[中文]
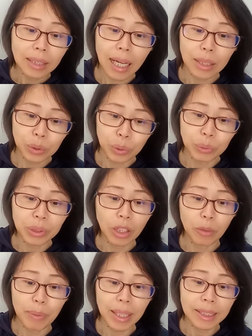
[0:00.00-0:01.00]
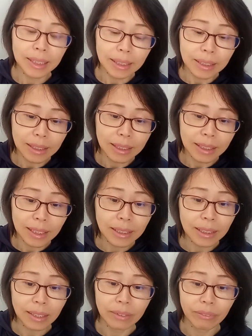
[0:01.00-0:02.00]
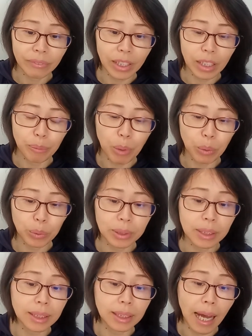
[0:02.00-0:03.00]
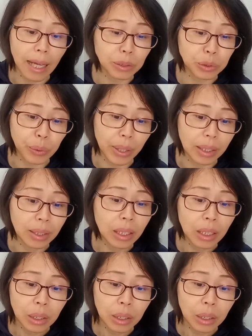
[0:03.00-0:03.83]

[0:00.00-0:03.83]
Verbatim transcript: 他从小便心机深沉，为了保护自己的安全，